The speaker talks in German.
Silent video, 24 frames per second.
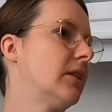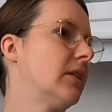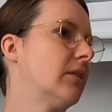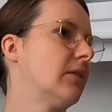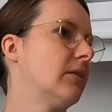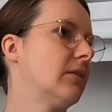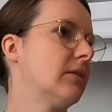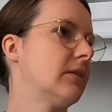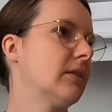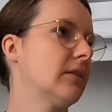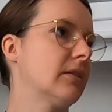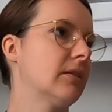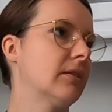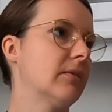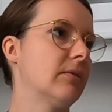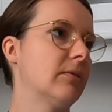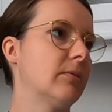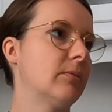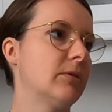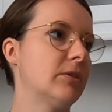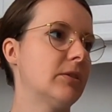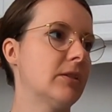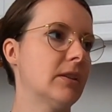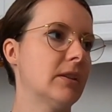Und das ist für
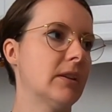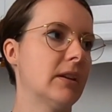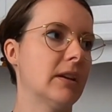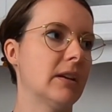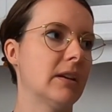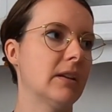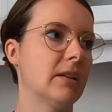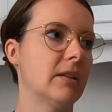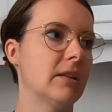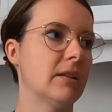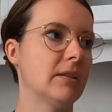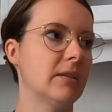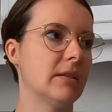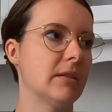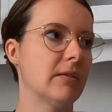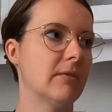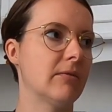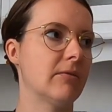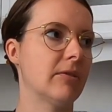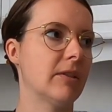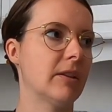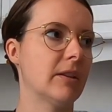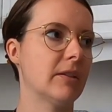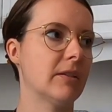mich dann eigentlich ein
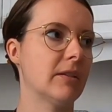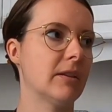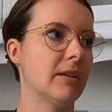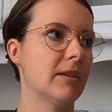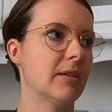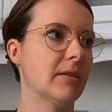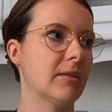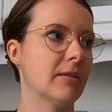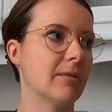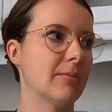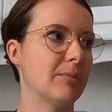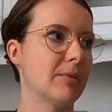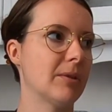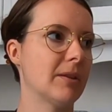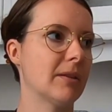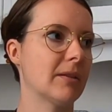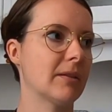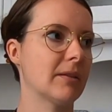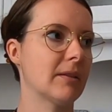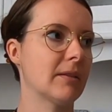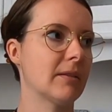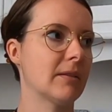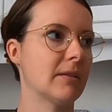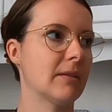fertiges
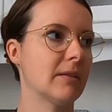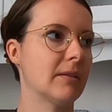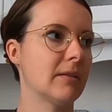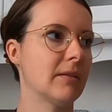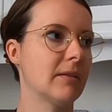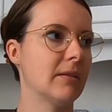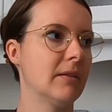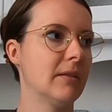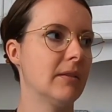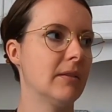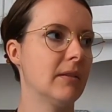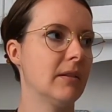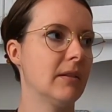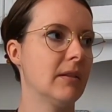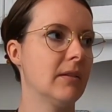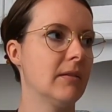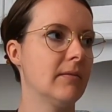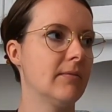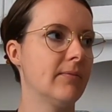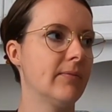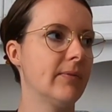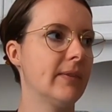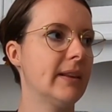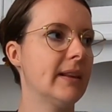Objekt.
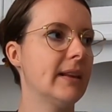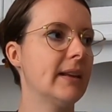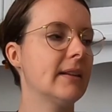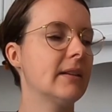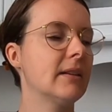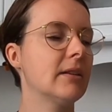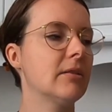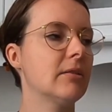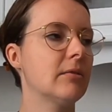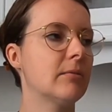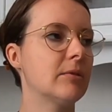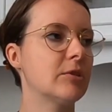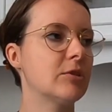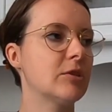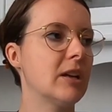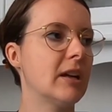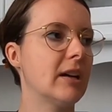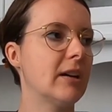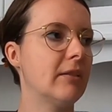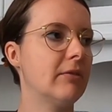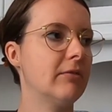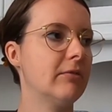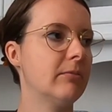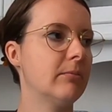Leg dich doch mal
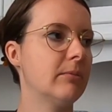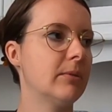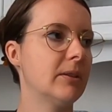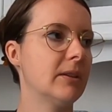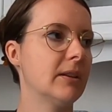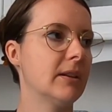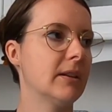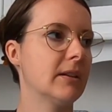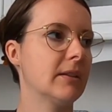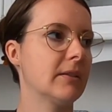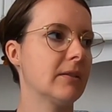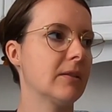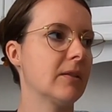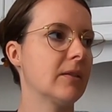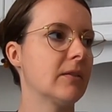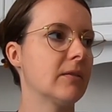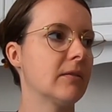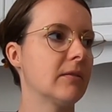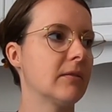schlafen, bitte Katze.